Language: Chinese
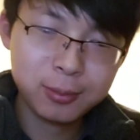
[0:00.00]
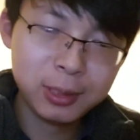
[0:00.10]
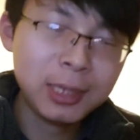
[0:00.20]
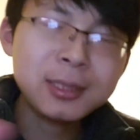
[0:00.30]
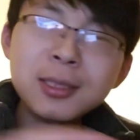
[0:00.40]

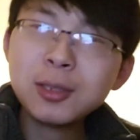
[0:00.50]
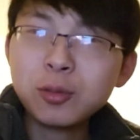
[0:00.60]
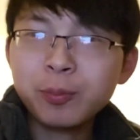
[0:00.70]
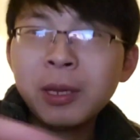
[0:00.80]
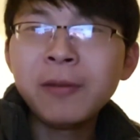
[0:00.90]
也是那
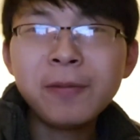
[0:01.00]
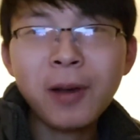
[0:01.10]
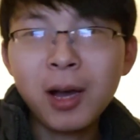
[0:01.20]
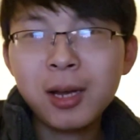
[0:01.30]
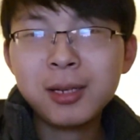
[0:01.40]
种平
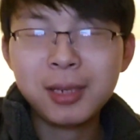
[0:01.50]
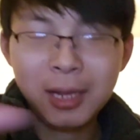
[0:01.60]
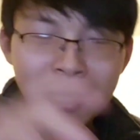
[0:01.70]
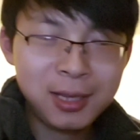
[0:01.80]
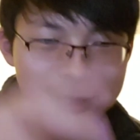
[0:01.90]
房
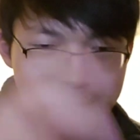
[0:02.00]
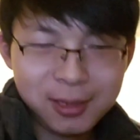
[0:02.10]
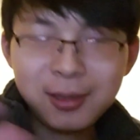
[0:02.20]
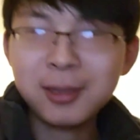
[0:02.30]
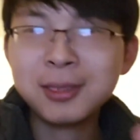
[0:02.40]
啊，一
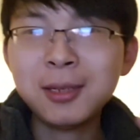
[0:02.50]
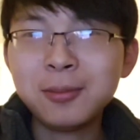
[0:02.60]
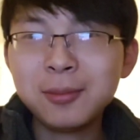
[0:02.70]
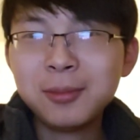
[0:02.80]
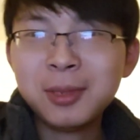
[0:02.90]
个个
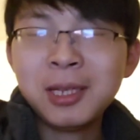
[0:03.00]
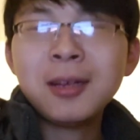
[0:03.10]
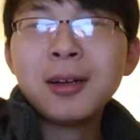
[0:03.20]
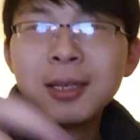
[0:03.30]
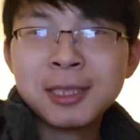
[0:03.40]
镇，一
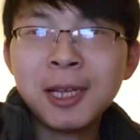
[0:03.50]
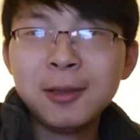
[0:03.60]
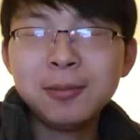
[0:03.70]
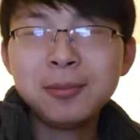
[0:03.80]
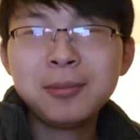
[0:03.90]
个个
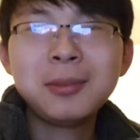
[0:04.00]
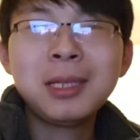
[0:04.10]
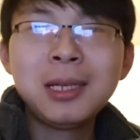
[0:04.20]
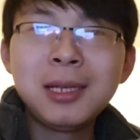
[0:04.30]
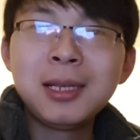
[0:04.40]
城。
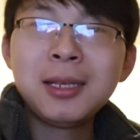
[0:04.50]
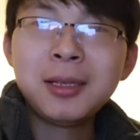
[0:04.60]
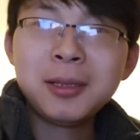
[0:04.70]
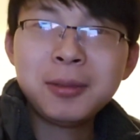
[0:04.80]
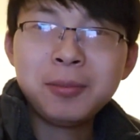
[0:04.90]

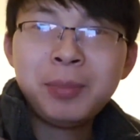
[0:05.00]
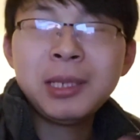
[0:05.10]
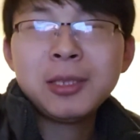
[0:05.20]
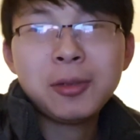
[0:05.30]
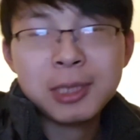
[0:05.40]

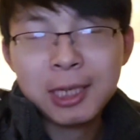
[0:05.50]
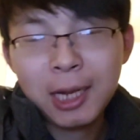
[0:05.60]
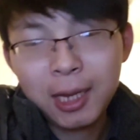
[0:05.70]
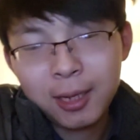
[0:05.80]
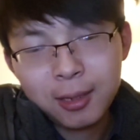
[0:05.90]
拼凑起
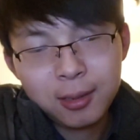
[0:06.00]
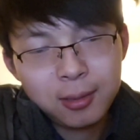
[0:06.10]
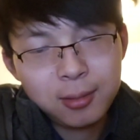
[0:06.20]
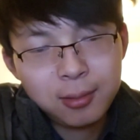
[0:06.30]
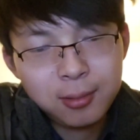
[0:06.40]
来，
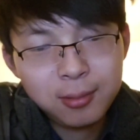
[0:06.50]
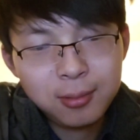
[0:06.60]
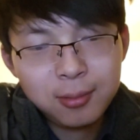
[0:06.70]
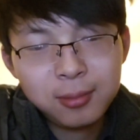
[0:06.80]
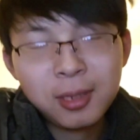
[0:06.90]

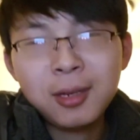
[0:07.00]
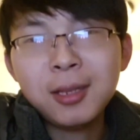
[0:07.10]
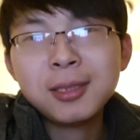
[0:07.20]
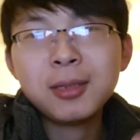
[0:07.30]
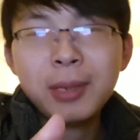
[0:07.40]
可
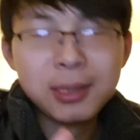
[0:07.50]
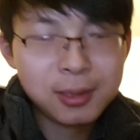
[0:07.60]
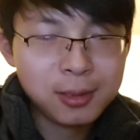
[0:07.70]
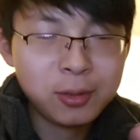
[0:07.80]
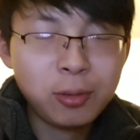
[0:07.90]
能这边
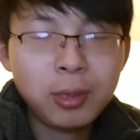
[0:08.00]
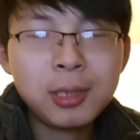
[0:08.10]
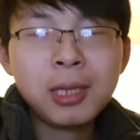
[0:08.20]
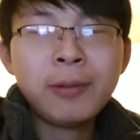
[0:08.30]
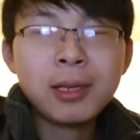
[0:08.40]
是有
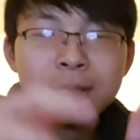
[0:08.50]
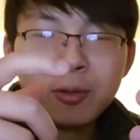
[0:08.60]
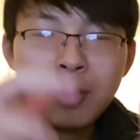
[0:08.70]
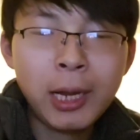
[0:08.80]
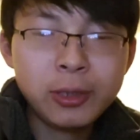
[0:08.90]
的地方是
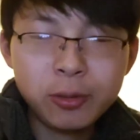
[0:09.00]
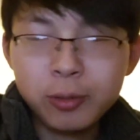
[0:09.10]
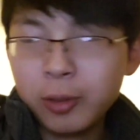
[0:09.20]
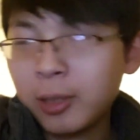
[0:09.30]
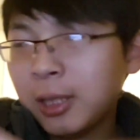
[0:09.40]
华人
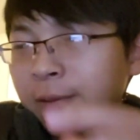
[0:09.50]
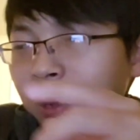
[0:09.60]
区，有的地